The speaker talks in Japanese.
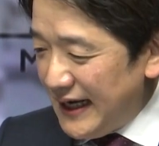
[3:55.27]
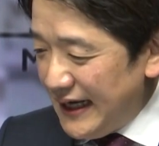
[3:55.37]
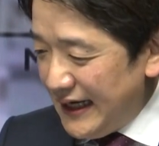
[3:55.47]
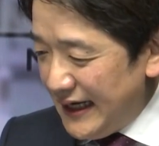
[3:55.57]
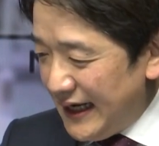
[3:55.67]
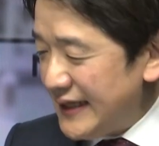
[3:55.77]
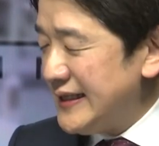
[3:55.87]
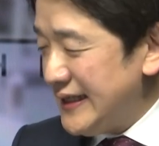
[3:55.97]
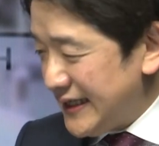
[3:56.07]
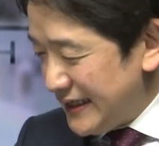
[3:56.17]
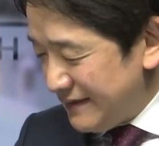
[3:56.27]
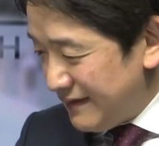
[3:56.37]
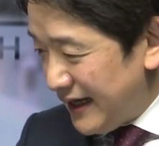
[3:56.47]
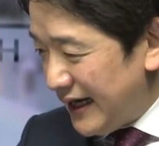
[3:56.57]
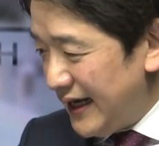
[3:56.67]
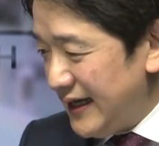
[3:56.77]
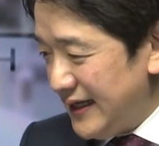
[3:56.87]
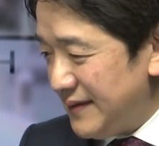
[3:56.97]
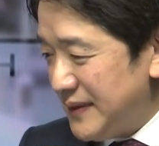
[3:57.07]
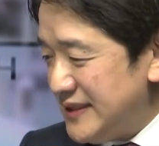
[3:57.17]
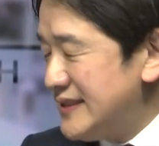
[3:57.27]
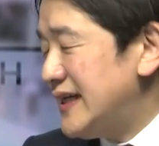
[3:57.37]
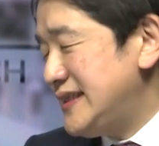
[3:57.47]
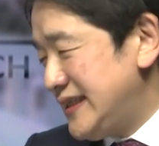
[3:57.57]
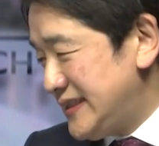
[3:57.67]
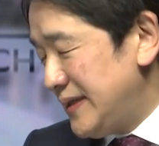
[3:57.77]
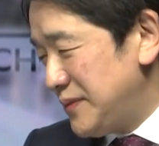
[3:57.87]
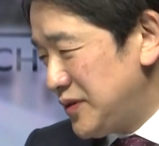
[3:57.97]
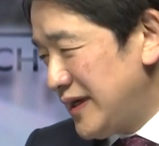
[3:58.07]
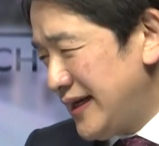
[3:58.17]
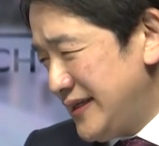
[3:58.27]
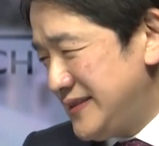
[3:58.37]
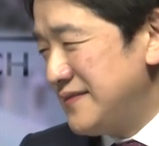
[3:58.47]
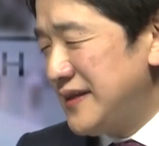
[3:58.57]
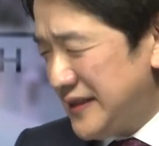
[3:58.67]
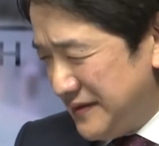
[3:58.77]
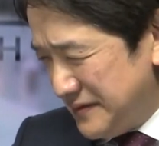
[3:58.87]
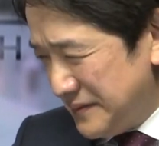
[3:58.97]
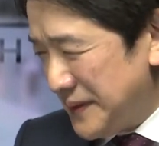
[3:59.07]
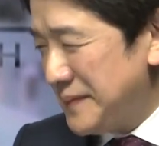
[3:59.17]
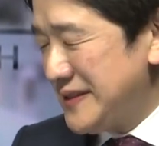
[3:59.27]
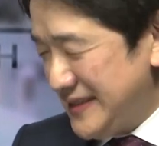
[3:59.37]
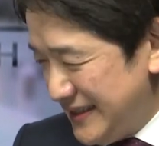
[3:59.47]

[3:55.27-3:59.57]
えー、IT 化とかやっぱ自社システムとかが必要になってくると思います。